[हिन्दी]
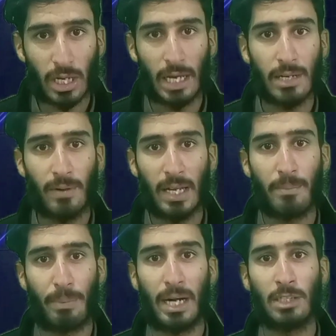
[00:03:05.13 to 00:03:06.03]
कि आने वाले
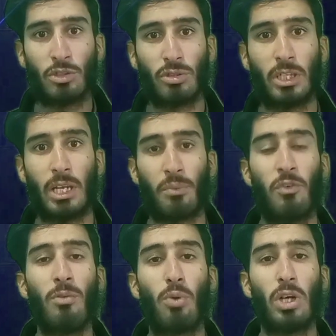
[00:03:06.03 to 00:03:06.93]
पाँच जो दिन हैं
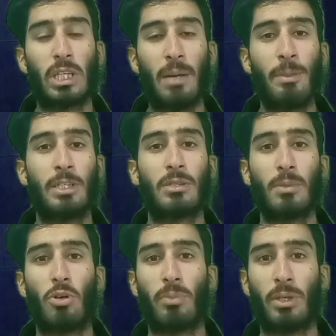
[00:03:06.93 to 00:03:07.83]
वो बहुत अहम है
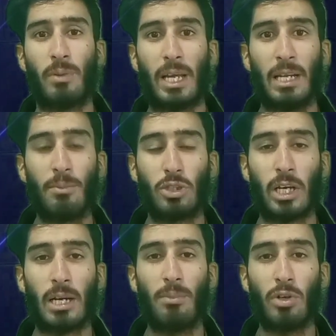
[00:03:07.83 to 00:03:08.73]
जिसमें उम्मीदवार
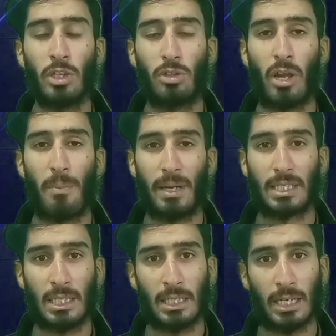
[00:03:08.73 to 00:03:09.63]
मंतखब होंगे तो ये
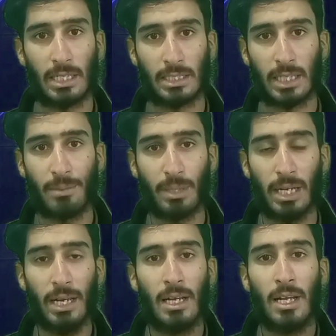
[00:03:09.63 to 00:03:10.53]
पाकिस्तान तहरीक इंसाफ
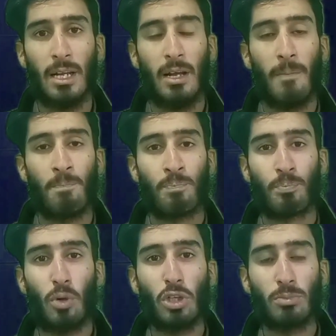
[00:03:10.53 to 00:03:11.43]
है
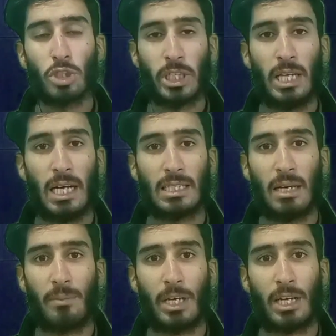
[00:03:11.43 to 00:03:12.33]
बहुत मुश्किल
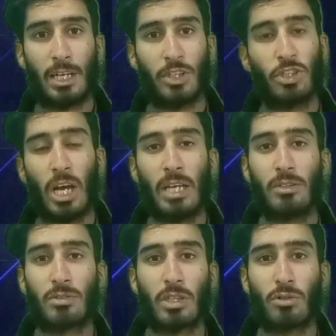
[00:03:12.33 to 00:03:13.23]
सामने आ रही है
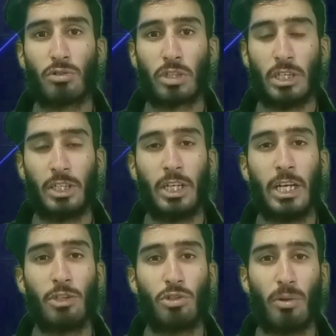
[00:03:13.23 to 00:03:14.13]
शायद उसकी कुछ
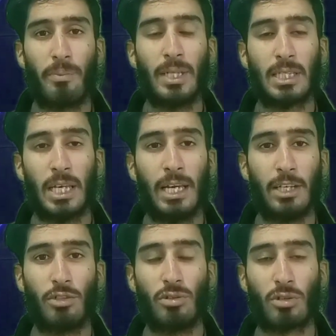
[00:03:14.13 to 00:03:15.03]
कैंडिडेट जो मिस
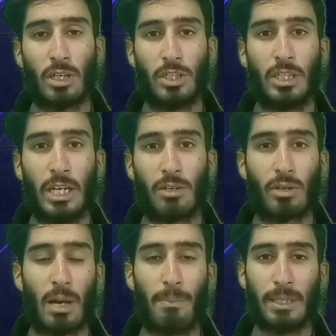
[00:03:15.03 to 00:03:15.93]
है जो
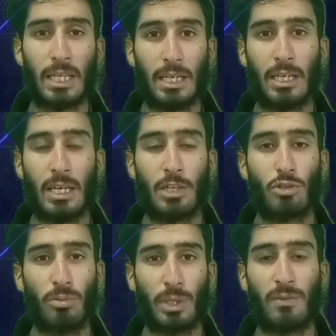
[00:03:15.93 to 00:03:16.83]
कैंडिडेटों का पता नहीं है
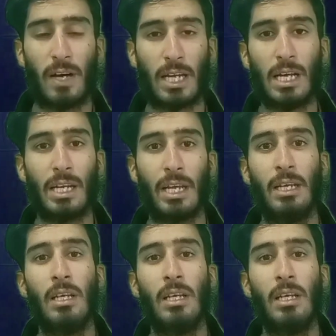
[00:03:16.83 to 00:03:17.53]
जो उम्मीदवार हैं